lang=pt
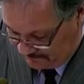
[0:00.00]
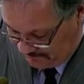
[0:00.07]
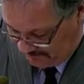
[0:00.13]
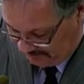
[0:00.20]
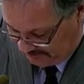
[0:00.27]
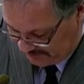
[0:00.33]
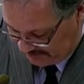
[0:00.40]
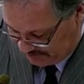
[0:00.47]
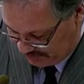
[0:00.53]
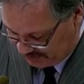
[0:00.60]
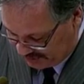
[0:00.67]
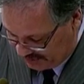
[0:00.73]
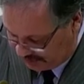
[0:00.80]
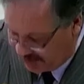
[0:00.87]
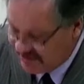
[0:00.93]
E você pode
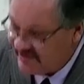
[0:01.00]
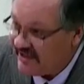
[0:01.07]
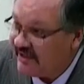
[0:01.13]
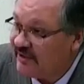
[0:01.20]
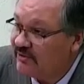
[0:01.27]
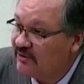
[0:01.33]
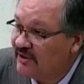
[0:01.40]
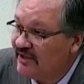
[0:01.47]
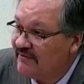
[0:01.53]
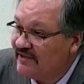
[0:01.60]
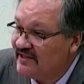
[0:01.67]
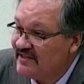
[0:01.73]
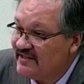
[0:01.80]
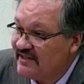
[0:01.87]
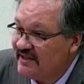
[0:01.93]
reconhecer que toda
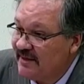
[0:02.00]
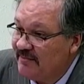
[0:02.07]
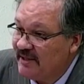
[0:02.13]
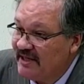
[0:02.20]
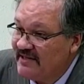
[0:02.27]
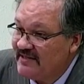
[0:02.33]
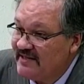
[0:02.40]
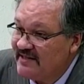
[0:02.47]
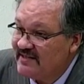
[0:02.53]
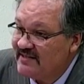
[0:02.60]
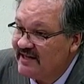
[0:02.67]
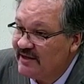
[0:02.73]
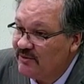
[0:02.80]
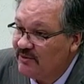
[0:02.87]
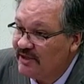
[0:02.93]
vez que aparecer
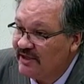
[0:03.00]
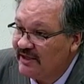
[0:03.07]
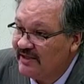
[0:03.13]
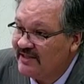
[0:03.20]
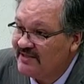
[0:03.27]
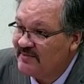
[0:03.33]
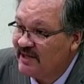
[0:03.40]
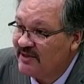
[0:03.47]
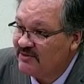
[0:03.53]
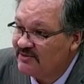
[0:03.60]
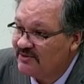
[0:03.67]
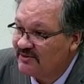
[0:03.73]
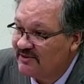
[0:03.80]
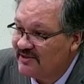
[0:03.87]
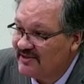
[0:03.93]
Senhor em letras
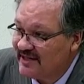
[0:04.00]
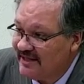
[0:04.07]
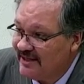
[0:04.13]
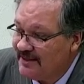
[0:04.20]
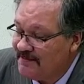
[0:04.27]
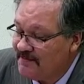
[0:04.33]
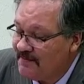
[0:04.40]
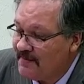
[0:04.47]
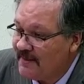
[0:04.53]
maiúsculas aí,